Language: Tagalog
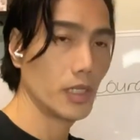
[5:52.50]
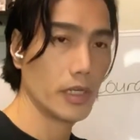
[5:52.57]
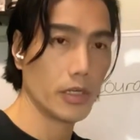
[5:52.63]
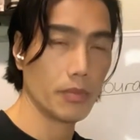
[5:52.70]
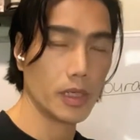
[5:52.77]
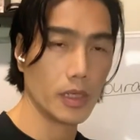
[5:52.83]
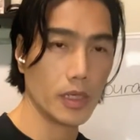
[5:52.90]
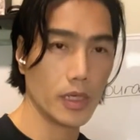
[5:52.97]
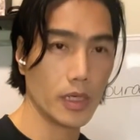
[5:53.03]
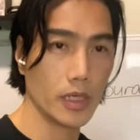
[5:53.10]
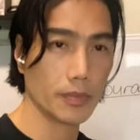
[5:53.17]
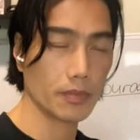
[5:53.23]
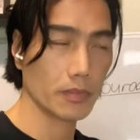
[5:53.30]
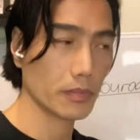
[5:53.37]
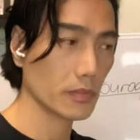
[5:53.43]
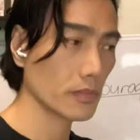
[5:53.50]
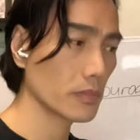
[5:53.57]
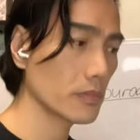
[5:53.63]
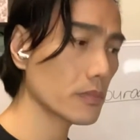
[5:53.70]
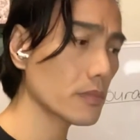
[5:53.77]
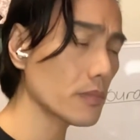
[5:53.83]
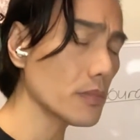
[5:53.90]
nila yung mga
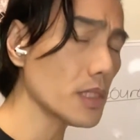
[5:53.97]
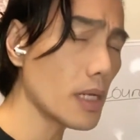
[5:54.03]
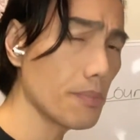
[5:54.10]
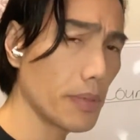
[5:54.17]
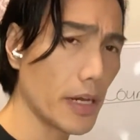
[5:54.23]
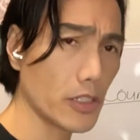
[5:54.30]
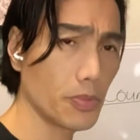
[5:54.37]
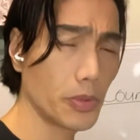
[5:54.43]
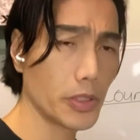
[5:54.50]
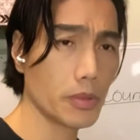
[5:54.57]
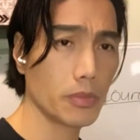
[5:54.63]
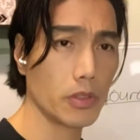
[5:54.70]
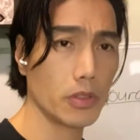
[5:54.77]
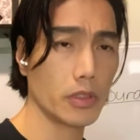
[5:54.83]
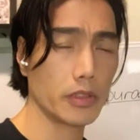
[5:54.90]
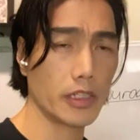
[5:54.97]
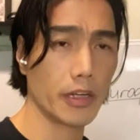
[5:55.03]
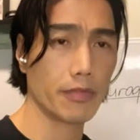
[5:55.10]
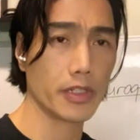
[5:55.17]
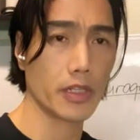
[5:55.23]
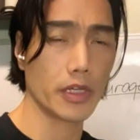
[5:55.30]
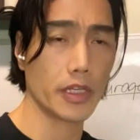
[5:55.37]
passport mo,
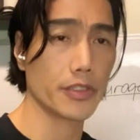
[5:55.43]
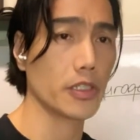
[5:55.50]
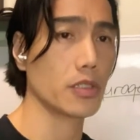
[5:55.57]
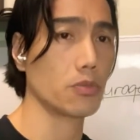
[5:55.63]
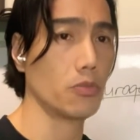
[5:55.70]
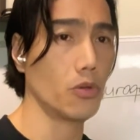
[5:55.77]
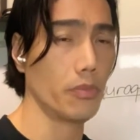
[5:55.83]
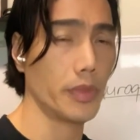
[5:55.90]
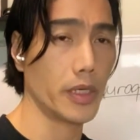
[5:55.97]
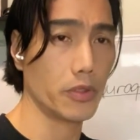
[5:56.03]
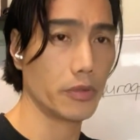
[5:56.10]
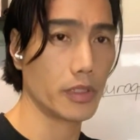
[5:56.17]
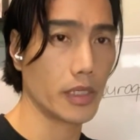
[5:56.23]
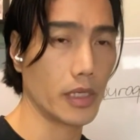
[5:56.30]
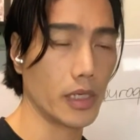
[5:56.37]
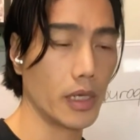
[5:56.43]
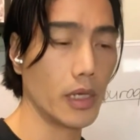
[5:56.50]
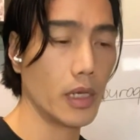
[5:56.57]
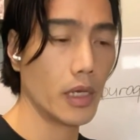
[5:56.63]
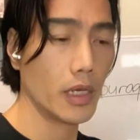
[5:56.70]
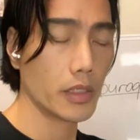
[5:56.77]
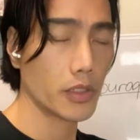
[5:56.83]
driver's license mo kung meron ka.
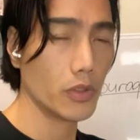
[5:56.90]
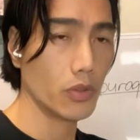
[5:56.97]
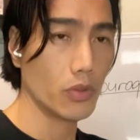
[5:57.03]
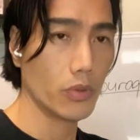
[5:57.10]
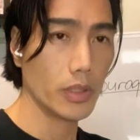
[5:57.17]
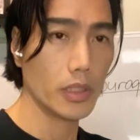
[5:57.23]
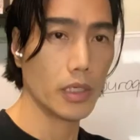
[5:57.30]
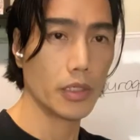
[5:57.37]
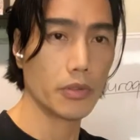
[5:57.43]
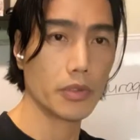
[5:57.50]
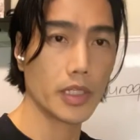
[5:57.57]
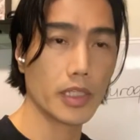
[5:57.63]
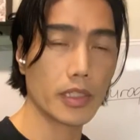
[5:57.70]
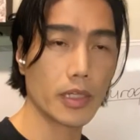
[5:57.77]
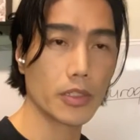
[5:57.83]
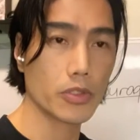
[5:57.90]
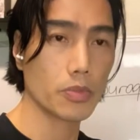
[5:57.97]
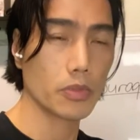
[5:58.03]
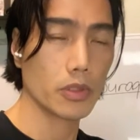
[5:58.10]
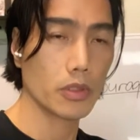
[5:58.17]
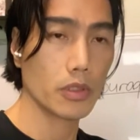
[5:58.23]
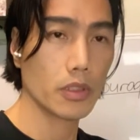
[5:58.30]
Kinukuha nila yung details
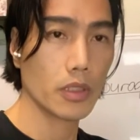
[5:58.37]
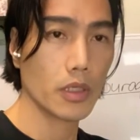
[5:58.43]
mo.